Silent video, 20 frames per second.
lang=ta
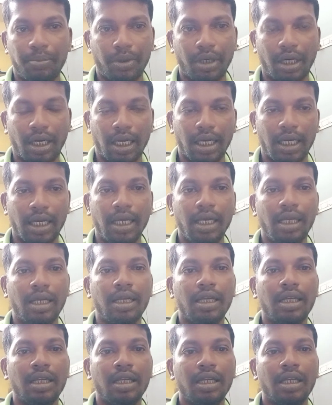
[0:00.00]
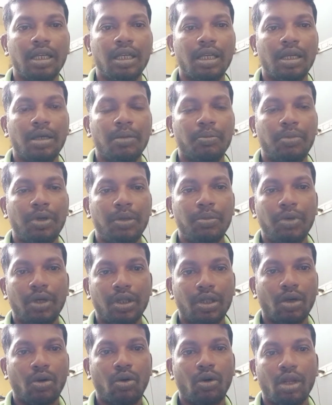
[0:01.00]
பண்ணுறாங்க பின்பு
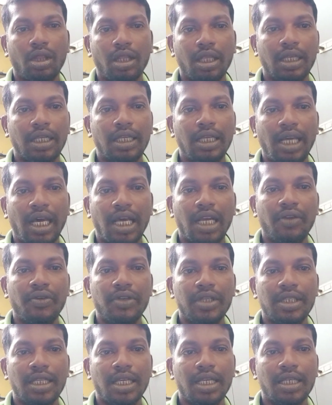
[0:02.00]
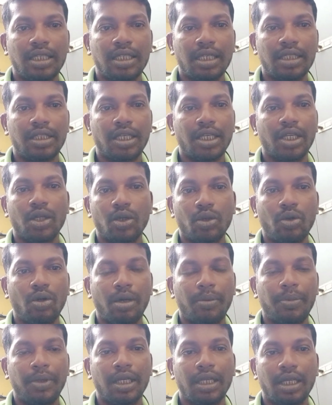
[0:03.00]
அந்த குழந்தைக்கு அறுவை சிகிச்சை செய்யணும்
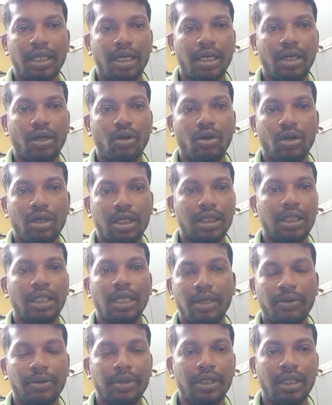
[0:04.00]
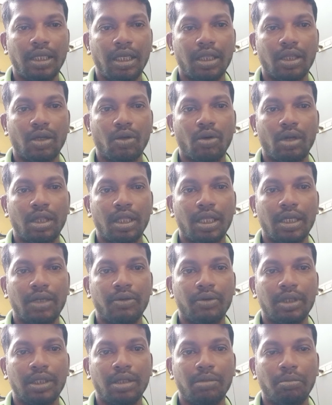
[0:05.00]
அப்படிங்கிற நோக்கத்தில் வந்து அந்த குழந்தைக்கு
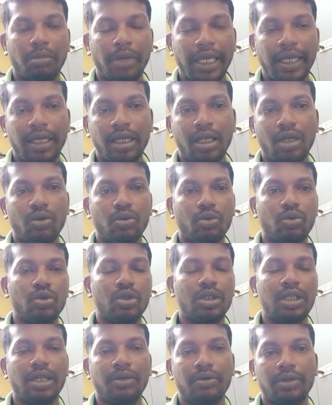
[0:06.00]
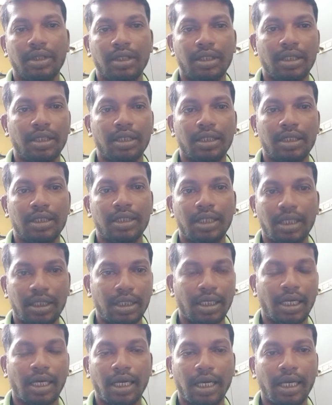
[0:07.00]
வந்து மயக்க ஊசியை வந்து
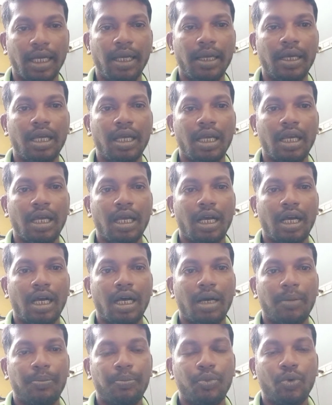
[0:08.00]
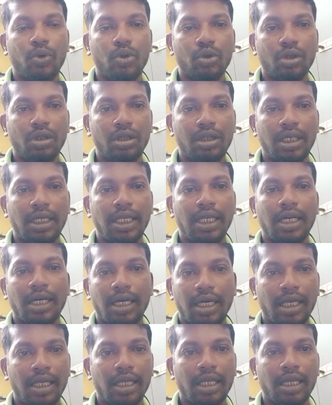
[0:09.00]
செலுத்துகிறாங்க அப்போது
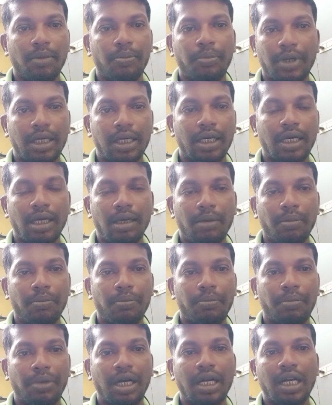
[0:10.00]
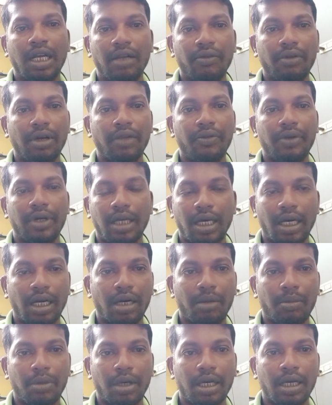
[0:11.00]
திடீரென ஏற்பட்ட பக்க விளைவின்
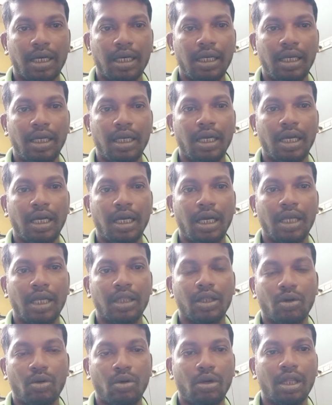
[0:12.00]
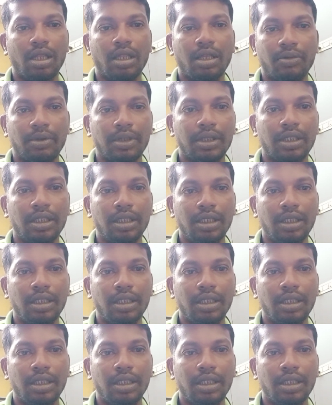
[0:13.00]
காரணமாக அந்த குழந்தை வந்து